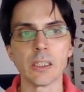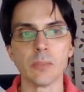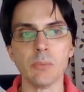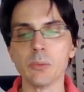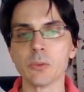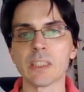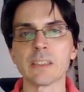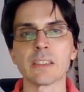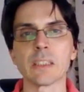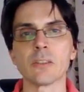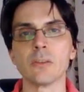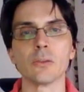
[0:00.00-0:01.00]
微分探
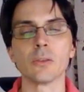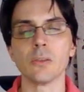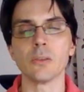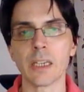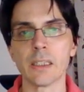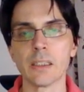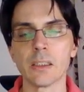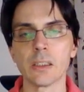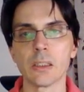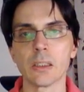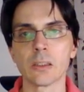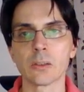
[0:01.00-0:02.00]
索をするか
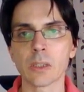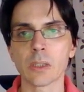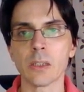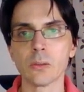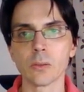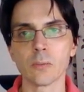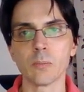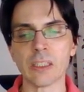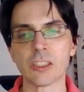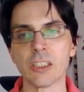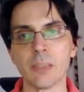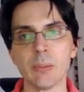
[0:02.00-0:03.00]
とかを、まあ、
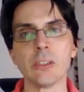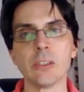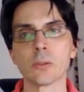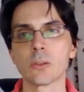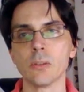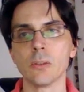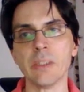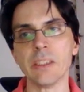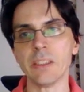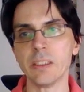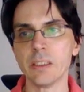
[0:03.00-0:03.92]
調べておくといい。